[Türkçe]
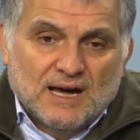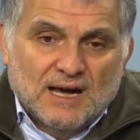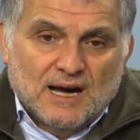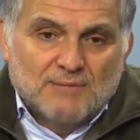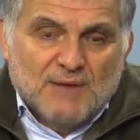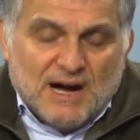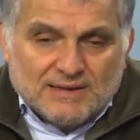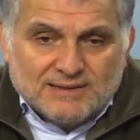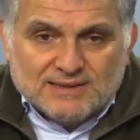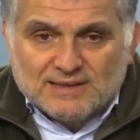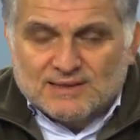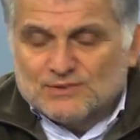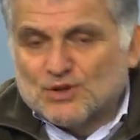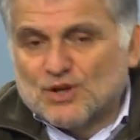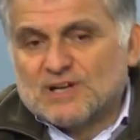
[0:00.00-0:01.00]
Ama
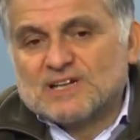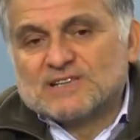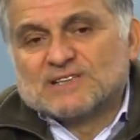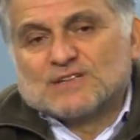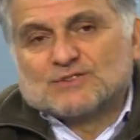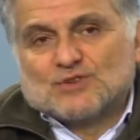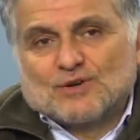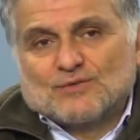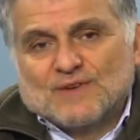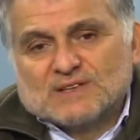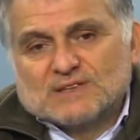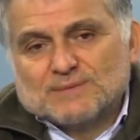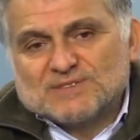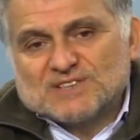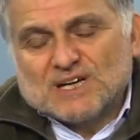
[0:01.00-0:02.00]
artık söylenecek çok
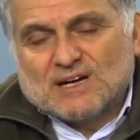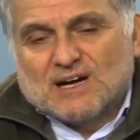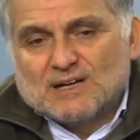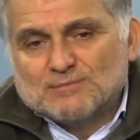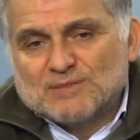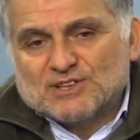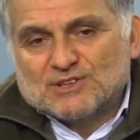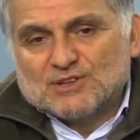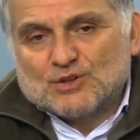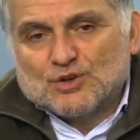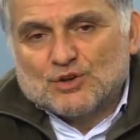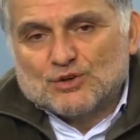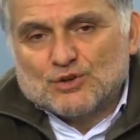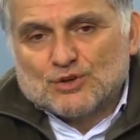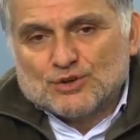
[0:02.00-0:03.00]
fazla bir şey kalmadığını
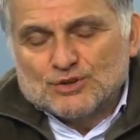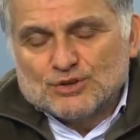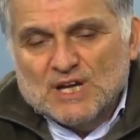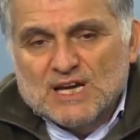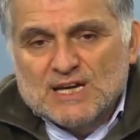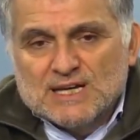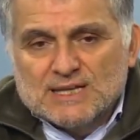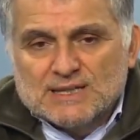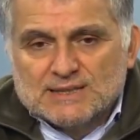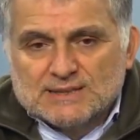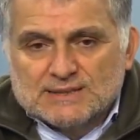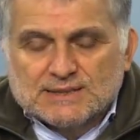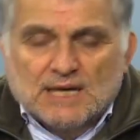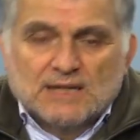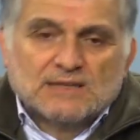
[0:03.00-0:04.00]
görüyoruz.
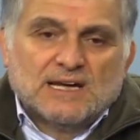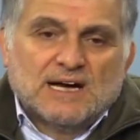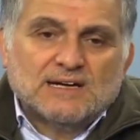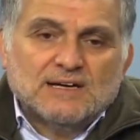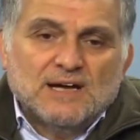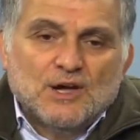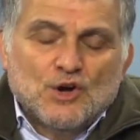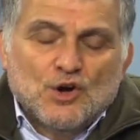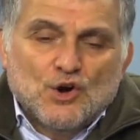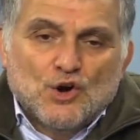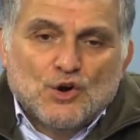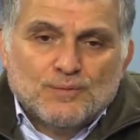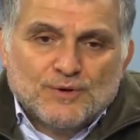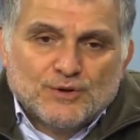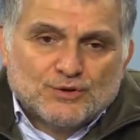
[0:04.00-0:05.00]
İnsanlar
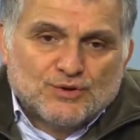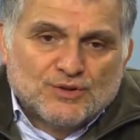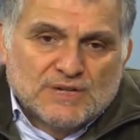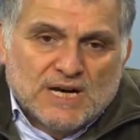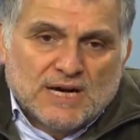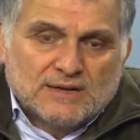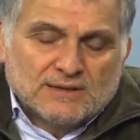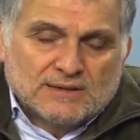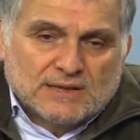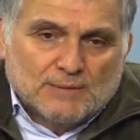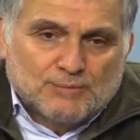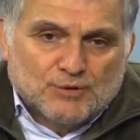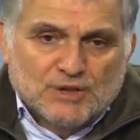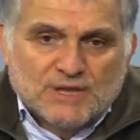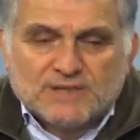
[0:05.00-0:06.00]
öbür dünyanın
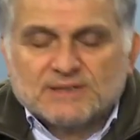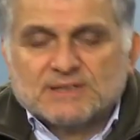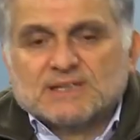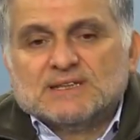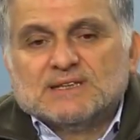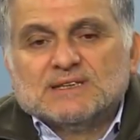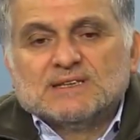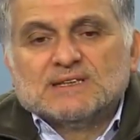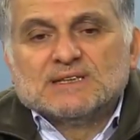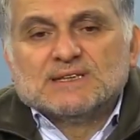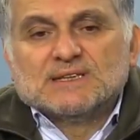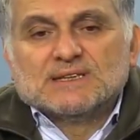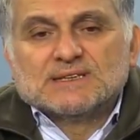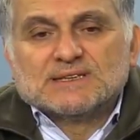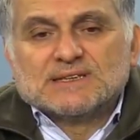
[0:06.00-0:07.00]
tapularını
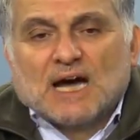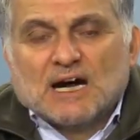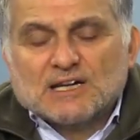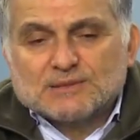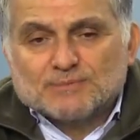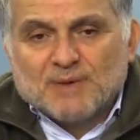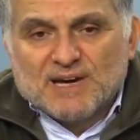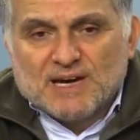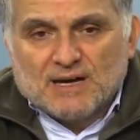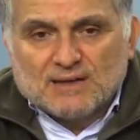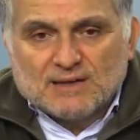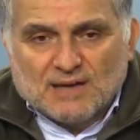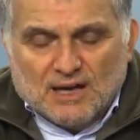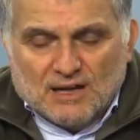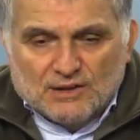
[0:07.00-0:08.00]

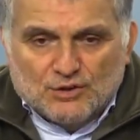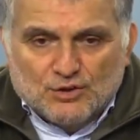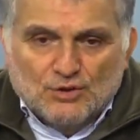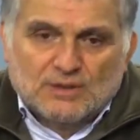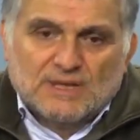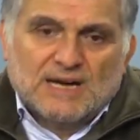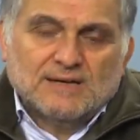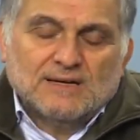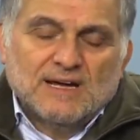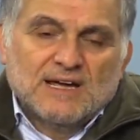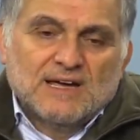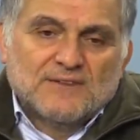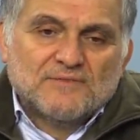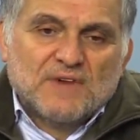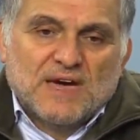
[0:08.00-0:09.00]
dağıtmaya kalkıyorlar
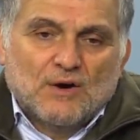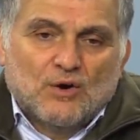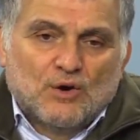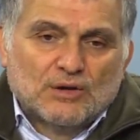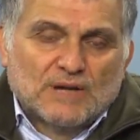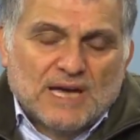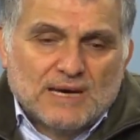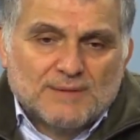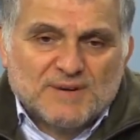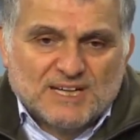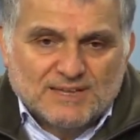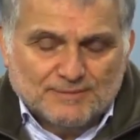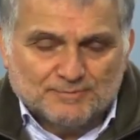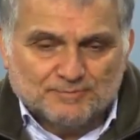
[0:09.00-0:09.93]
ve olayı bir